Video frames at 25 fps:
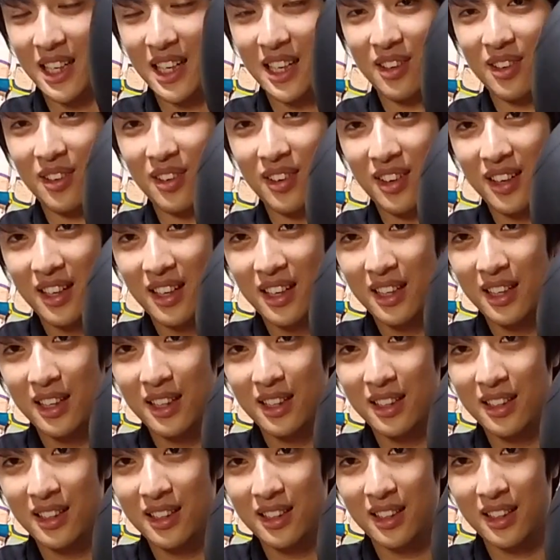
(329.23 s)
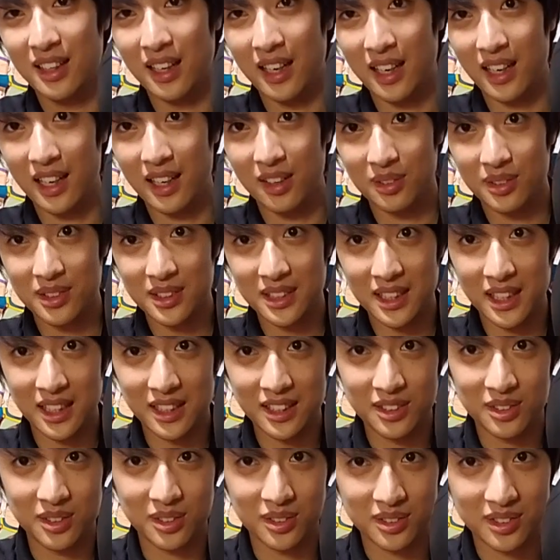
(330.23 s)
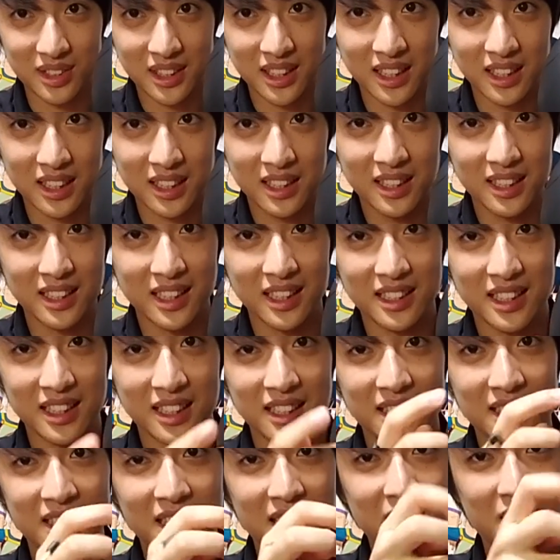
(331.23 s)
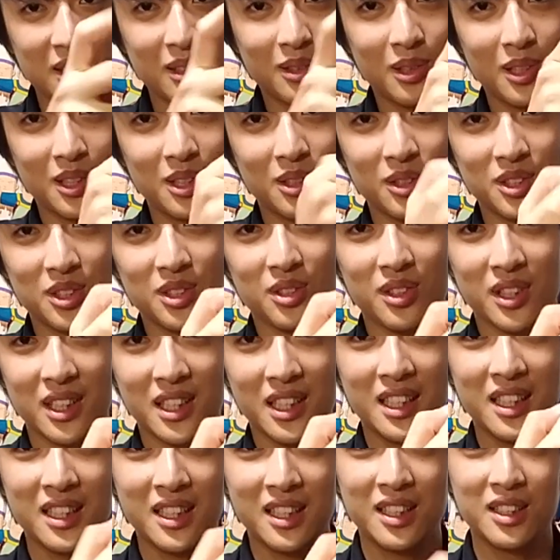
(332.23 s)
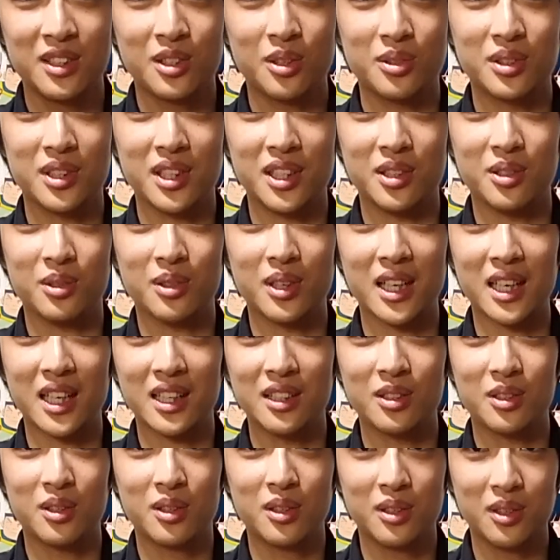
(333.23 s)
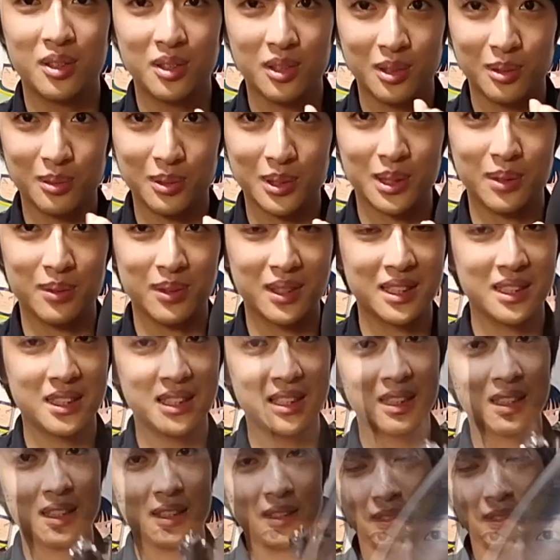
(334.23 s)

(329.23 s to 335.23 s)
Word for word: ラの、えー、音声入力に入れていって、声と一緒に撮っていこうかなと思ってます。